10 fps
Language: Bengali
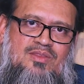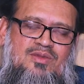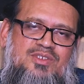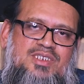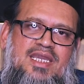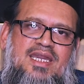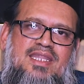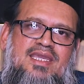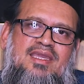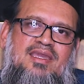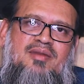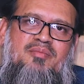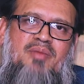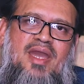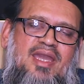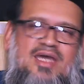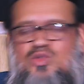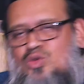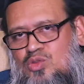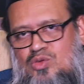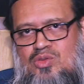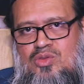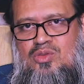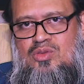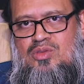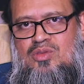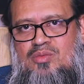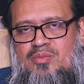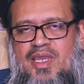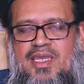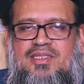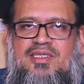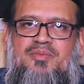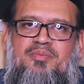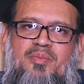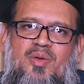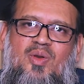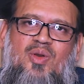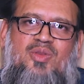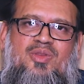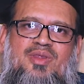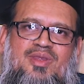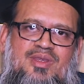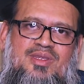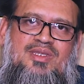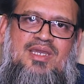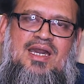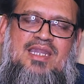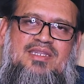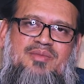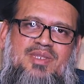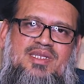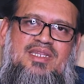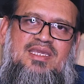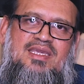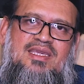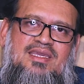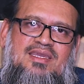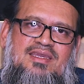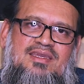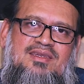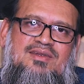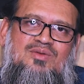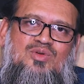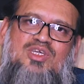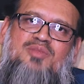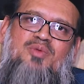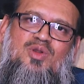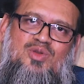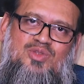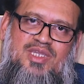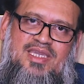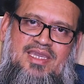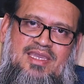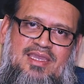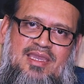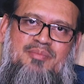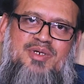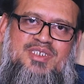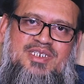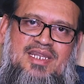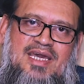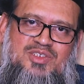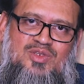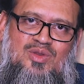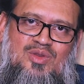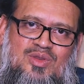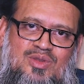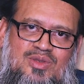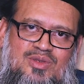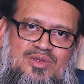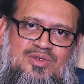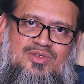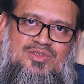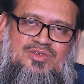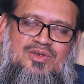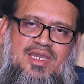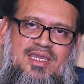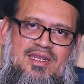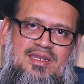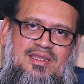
তো সেখানে বায়াত হলো বায়াতের পর আলটিমেটলি ওদের পক্ষ থেকে অ্যাম্বাসেডার আসলো সোহায়েল